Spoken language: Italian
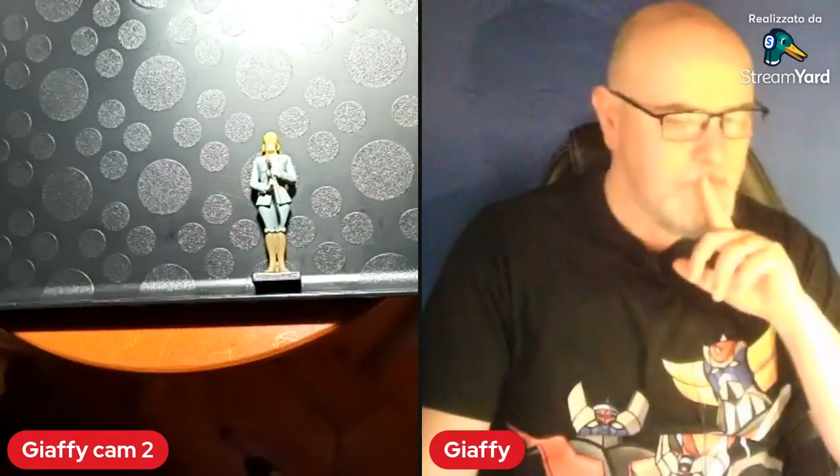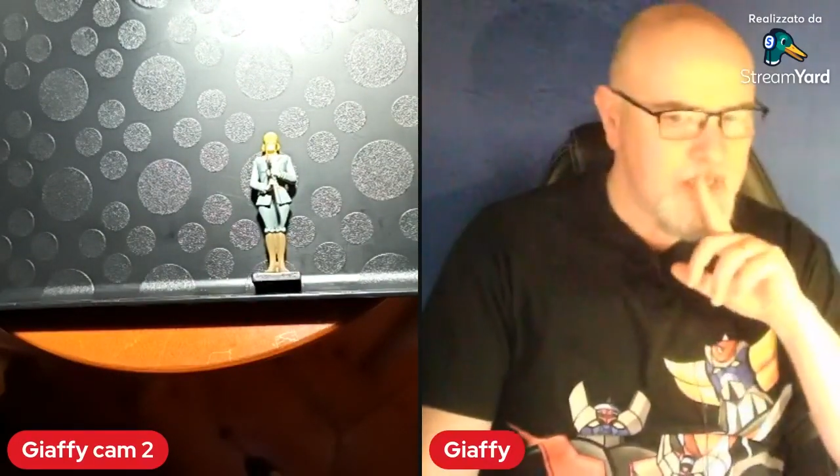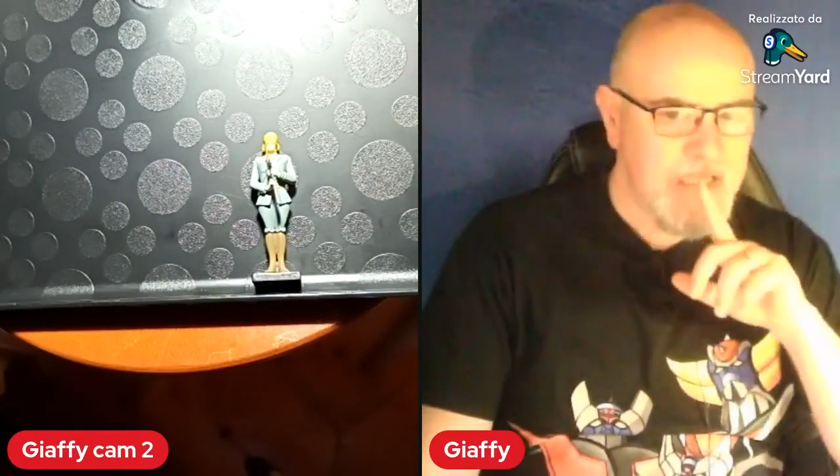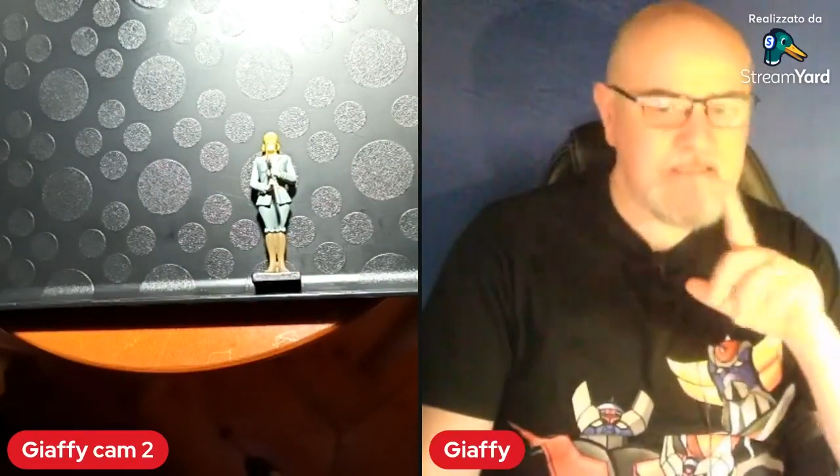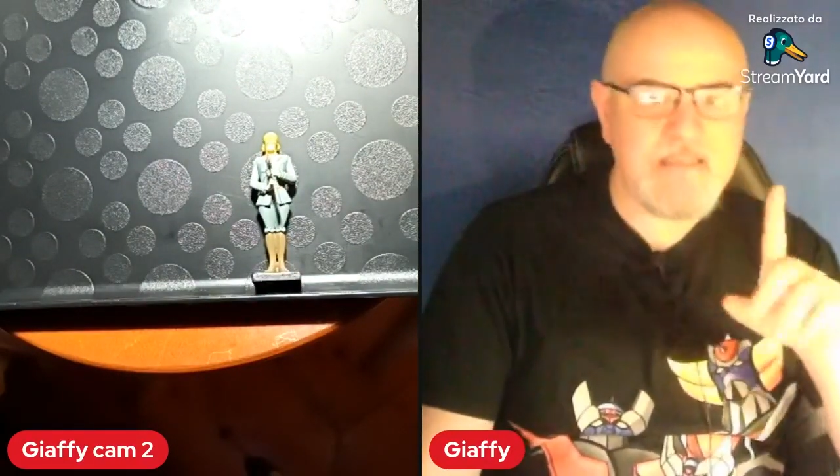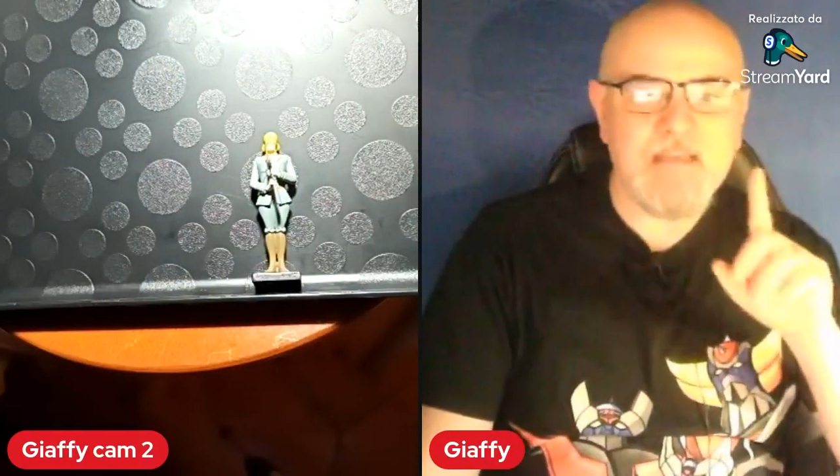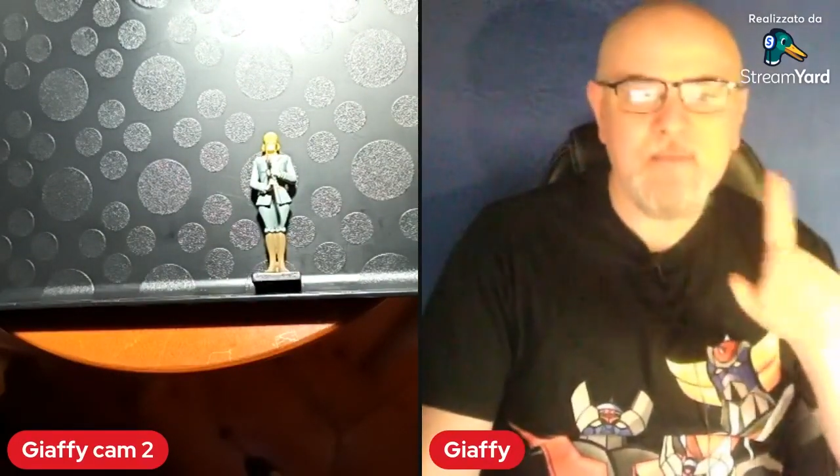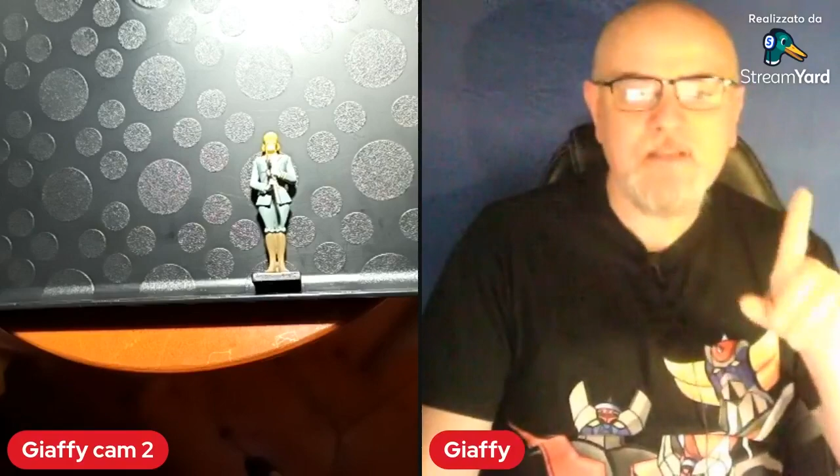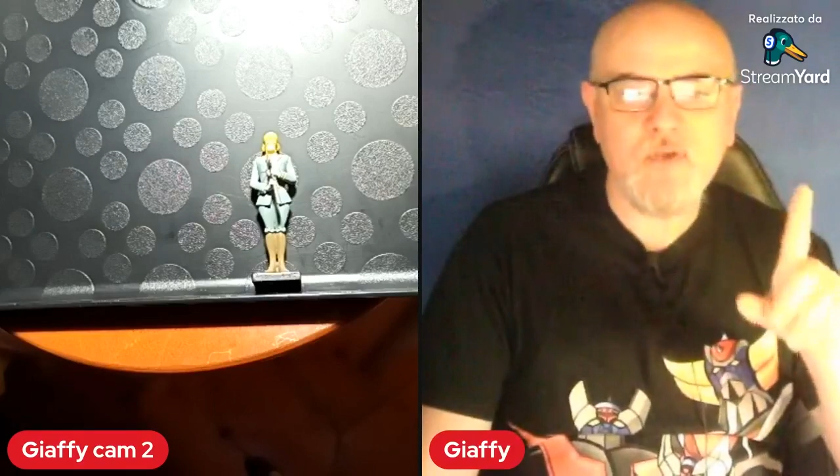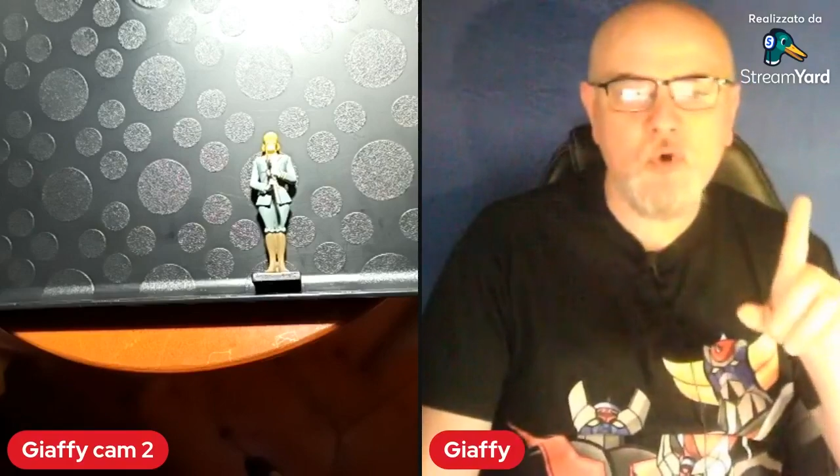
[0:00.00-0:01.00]

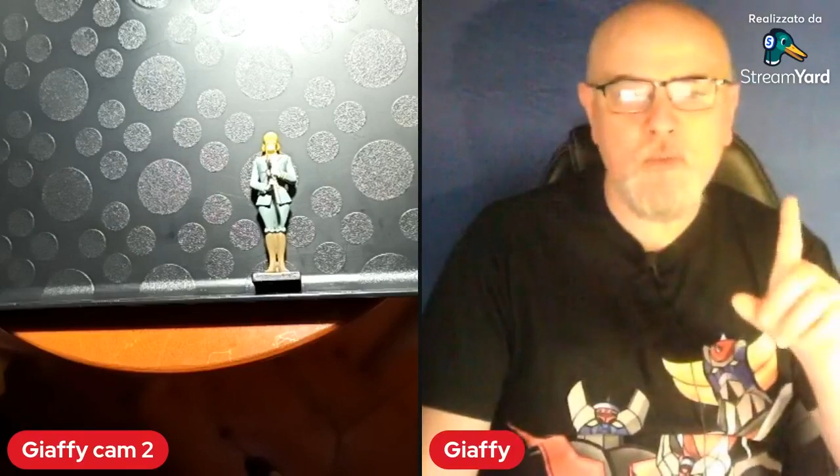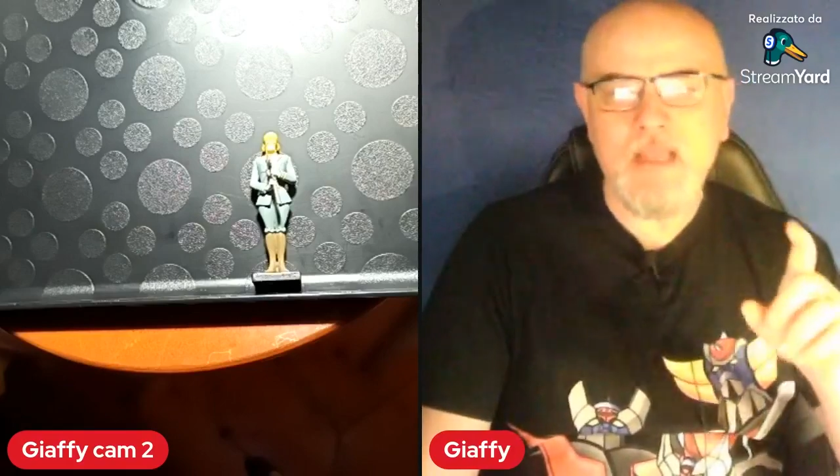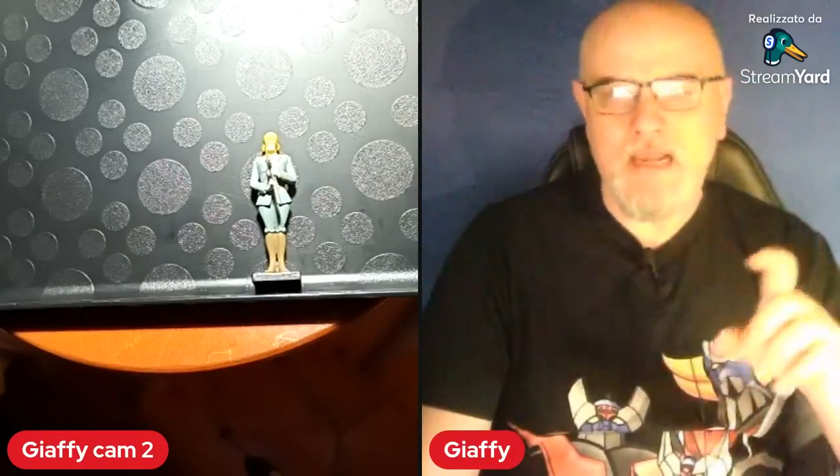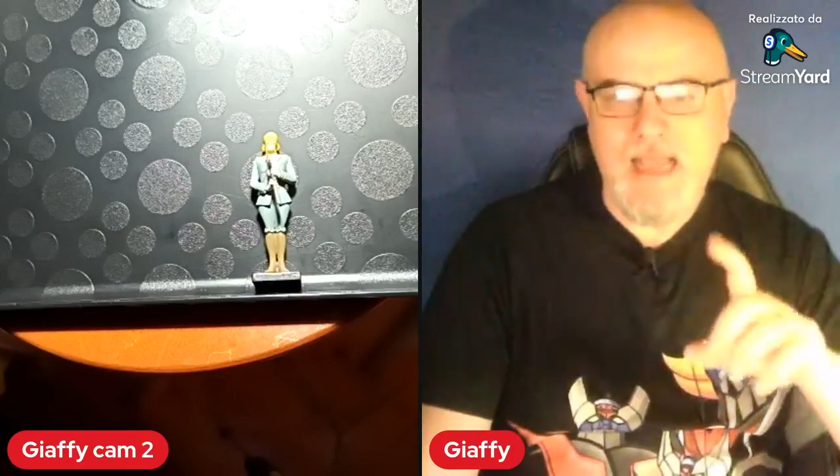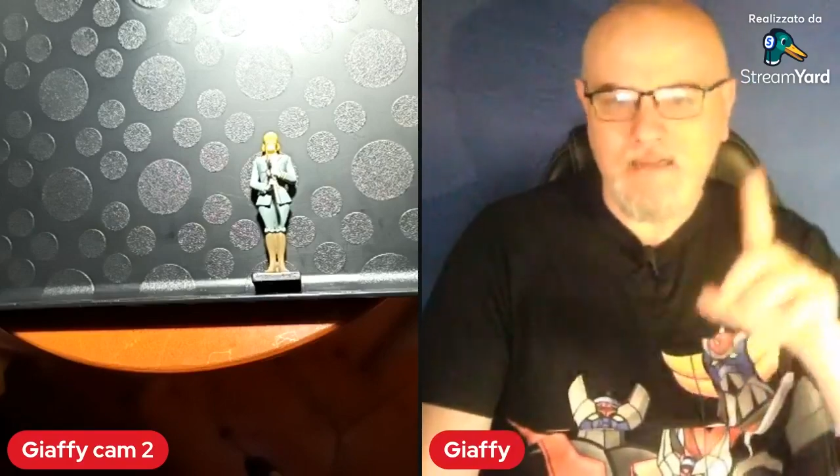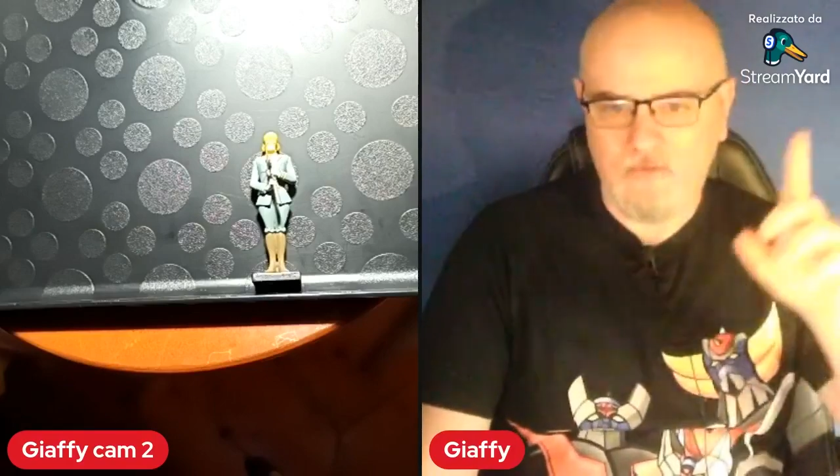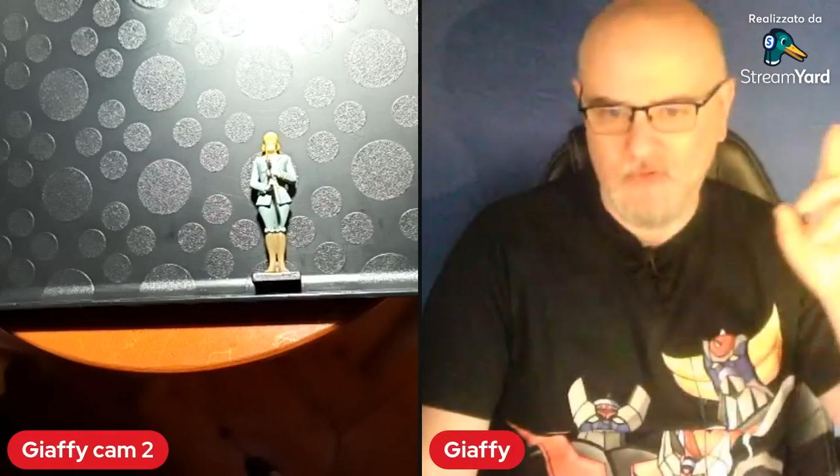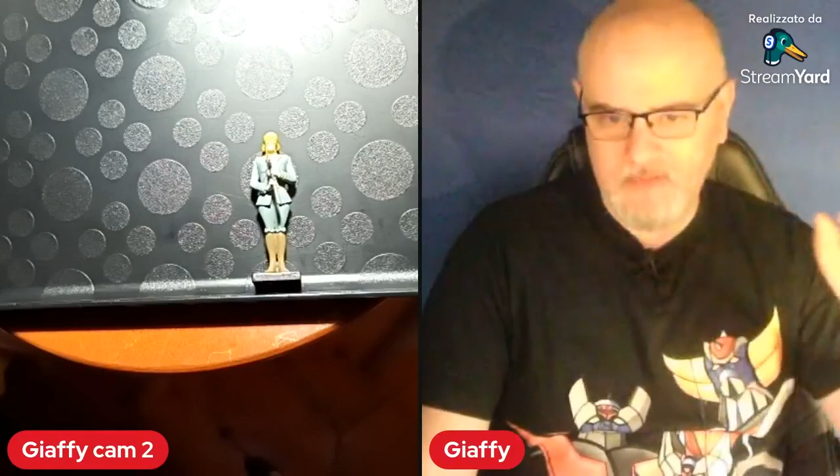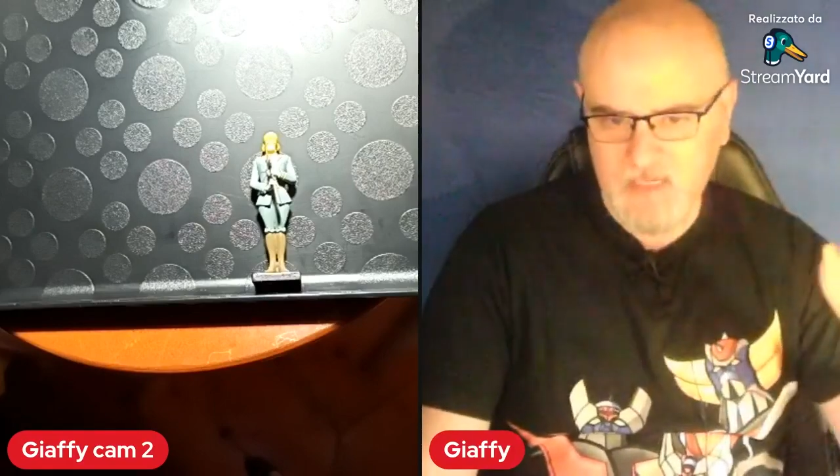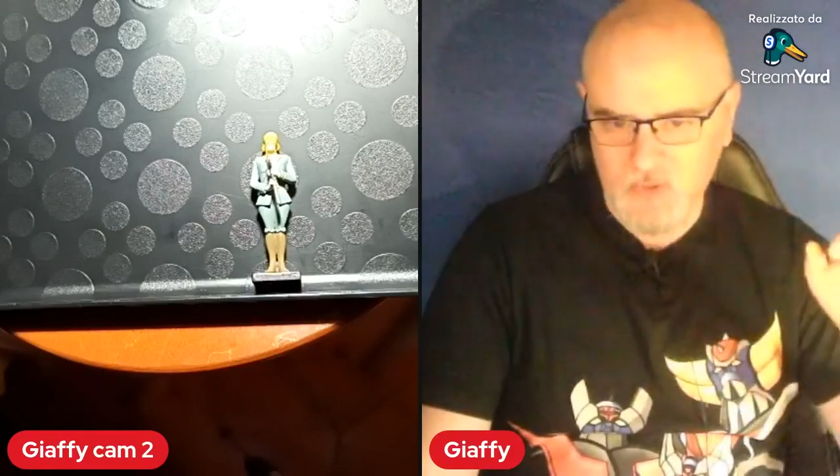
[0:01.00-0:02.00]
esattamente come l'altro
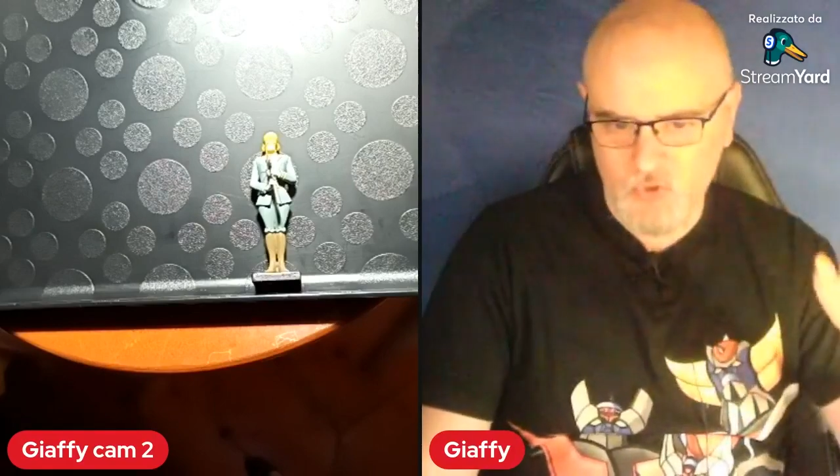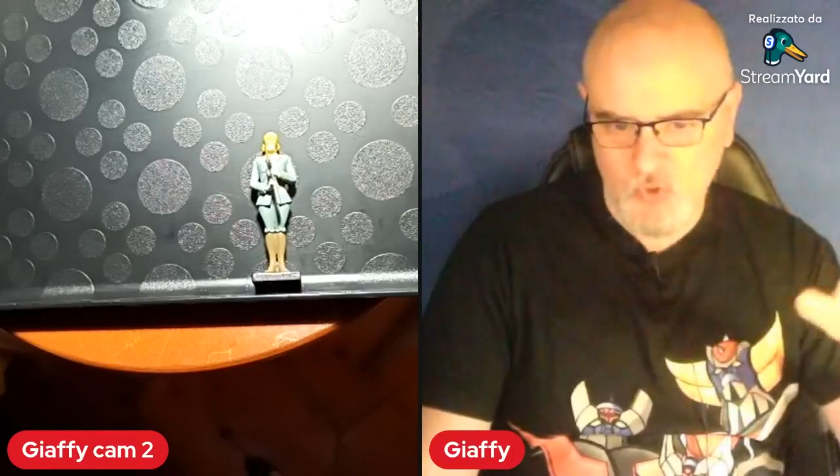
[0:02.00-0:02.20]
esercito,